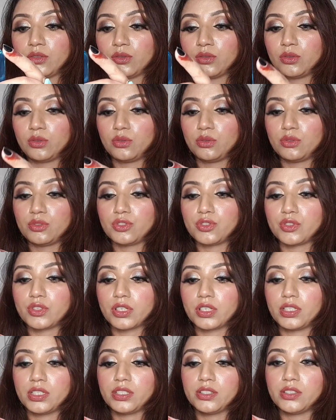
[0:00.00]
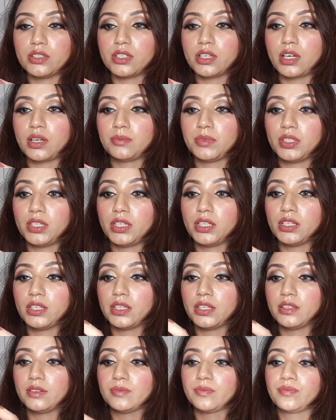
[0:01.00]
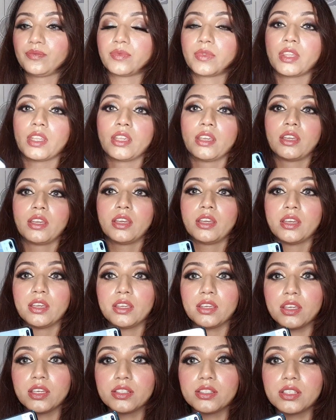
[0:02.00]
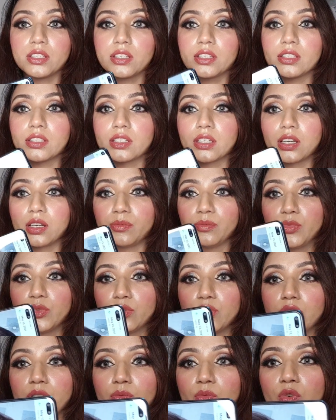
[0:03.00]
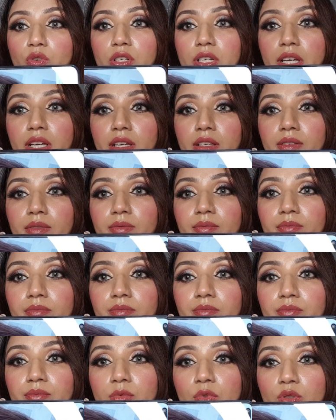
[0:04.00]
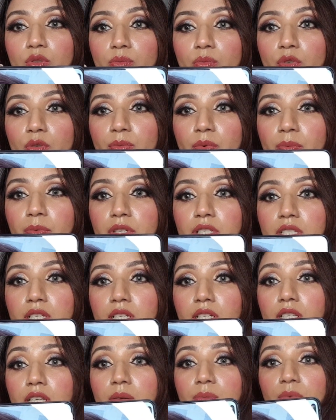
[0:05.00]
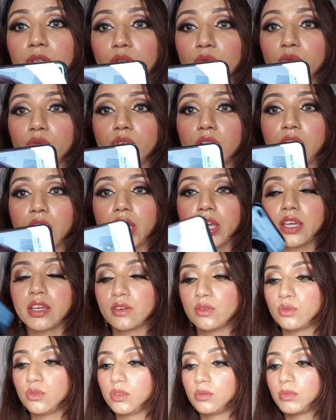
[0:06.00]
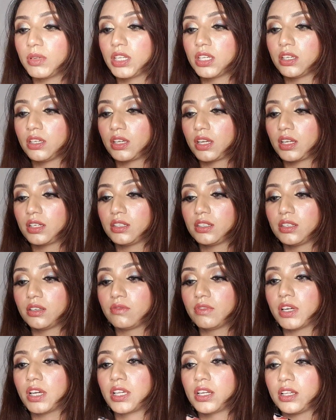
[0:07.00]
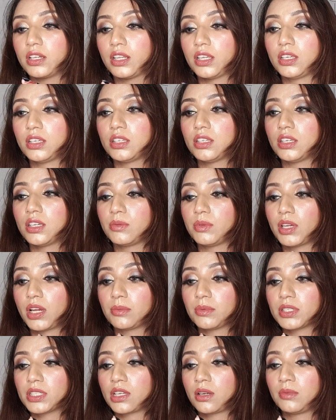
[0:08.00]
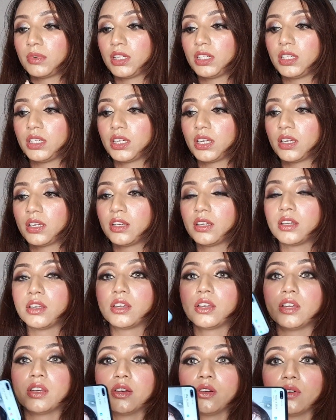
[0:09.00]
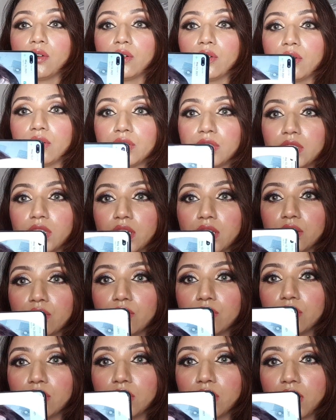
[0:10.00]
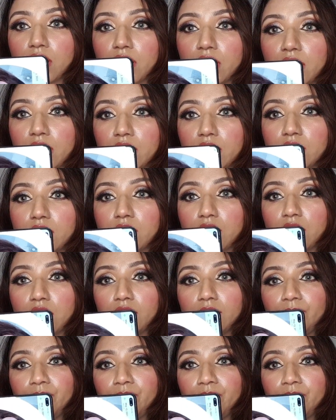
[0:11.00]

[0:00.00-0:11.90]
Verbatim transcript: तो चलें जी आप देख लें ये जी इसका ब्यूटी मोड है ब्यूटी मोड पे पिक्चर लिया है बिल्कुल रॉ है कोई मैंने एडिटिंग वगैरह नहीं की अभी आपके सामने लिए है और ये जौन सा है इसका